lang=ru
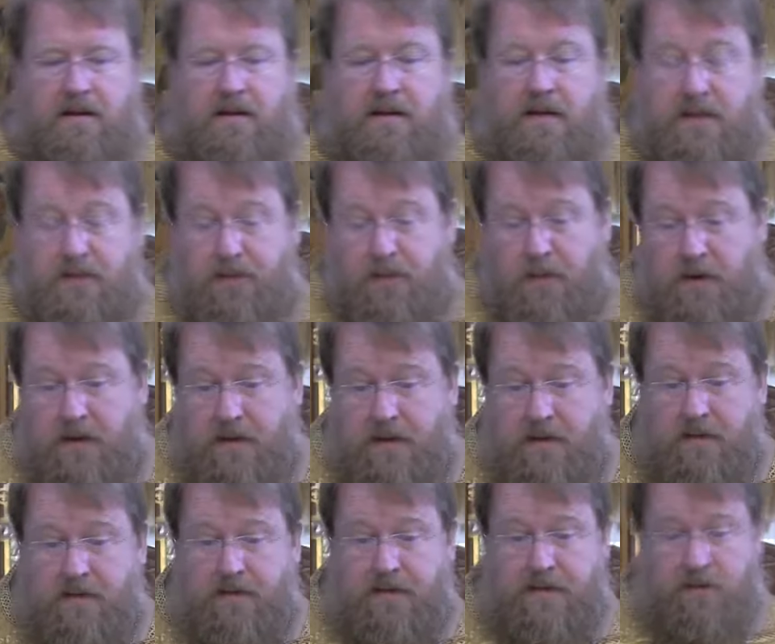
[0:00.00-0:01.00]
Господь
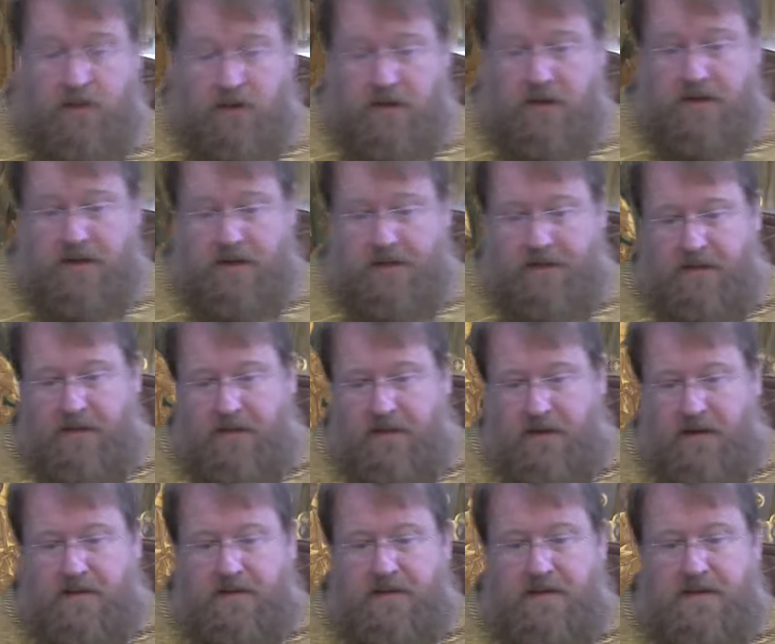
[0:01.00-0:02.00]
все же
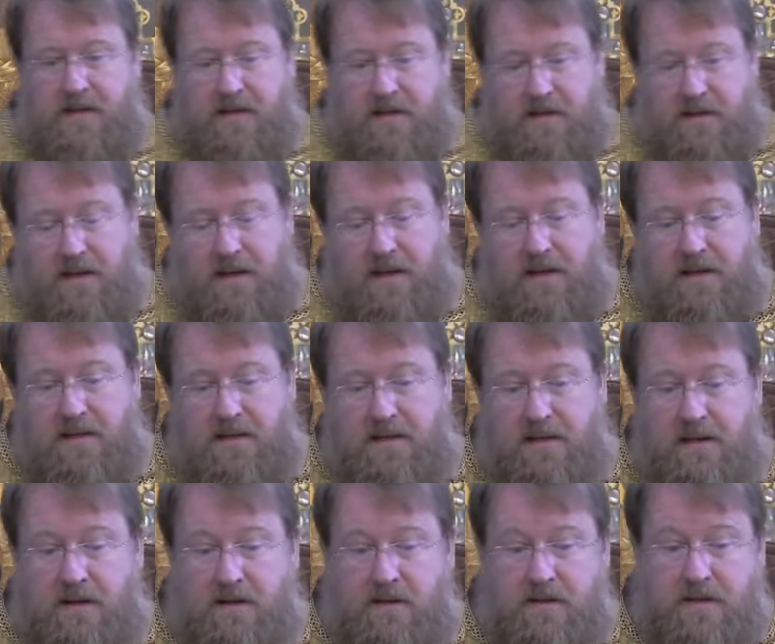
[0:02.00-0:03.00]
всегда
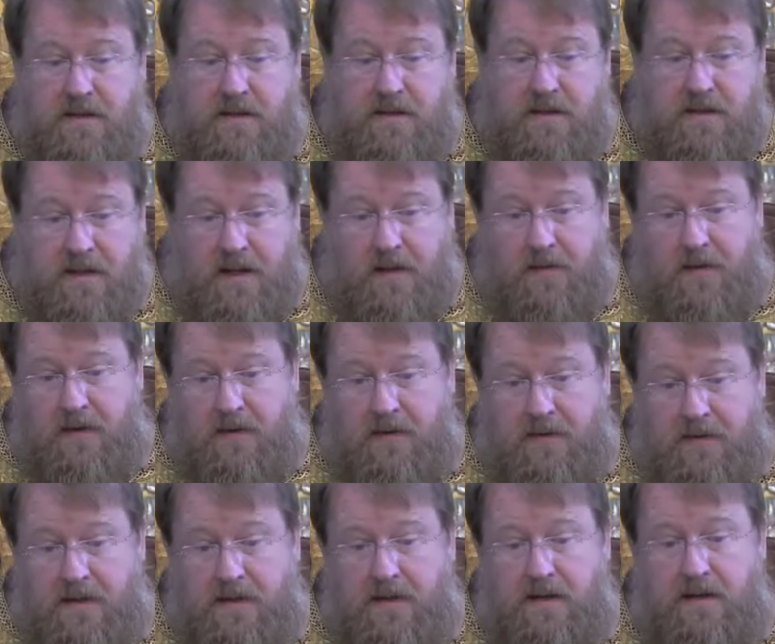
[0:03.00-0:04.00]
остается с нами во
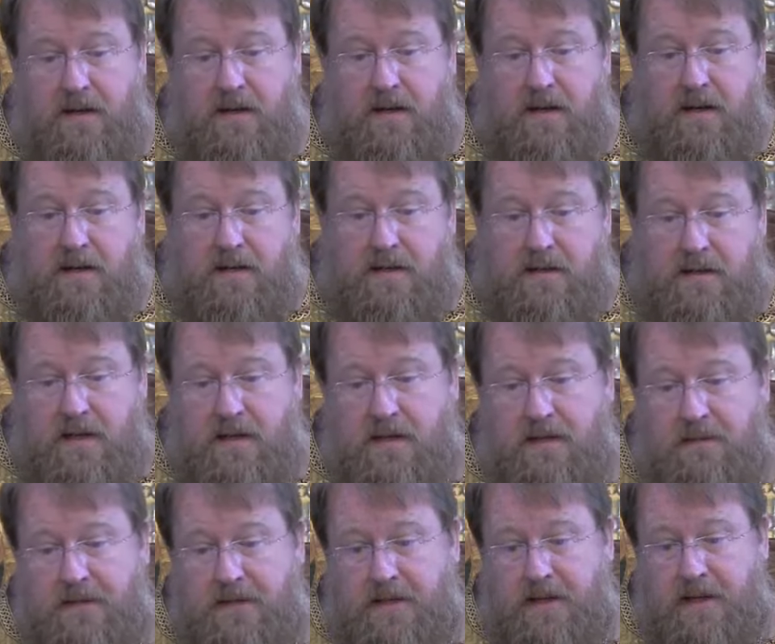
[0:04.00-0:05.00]
всех
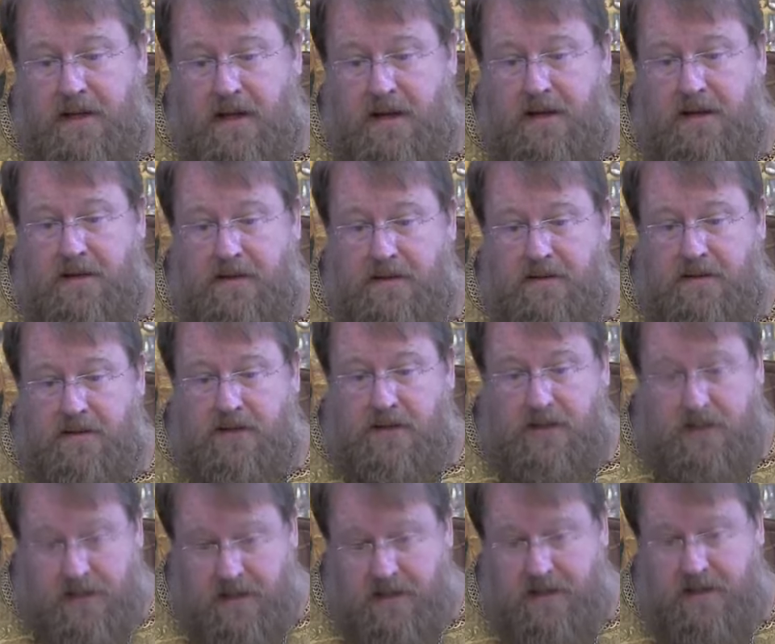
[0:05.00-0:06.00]
тех обстоятельствах
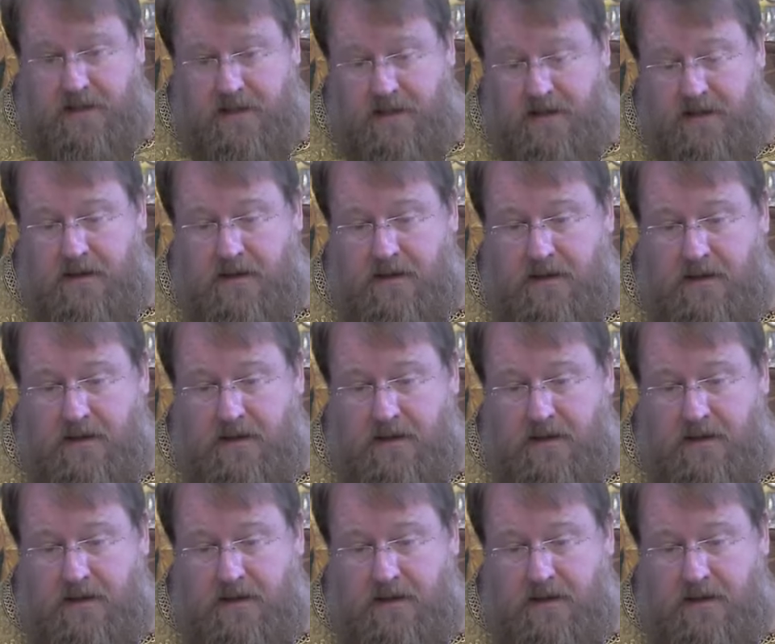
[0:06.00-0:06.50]
жизни,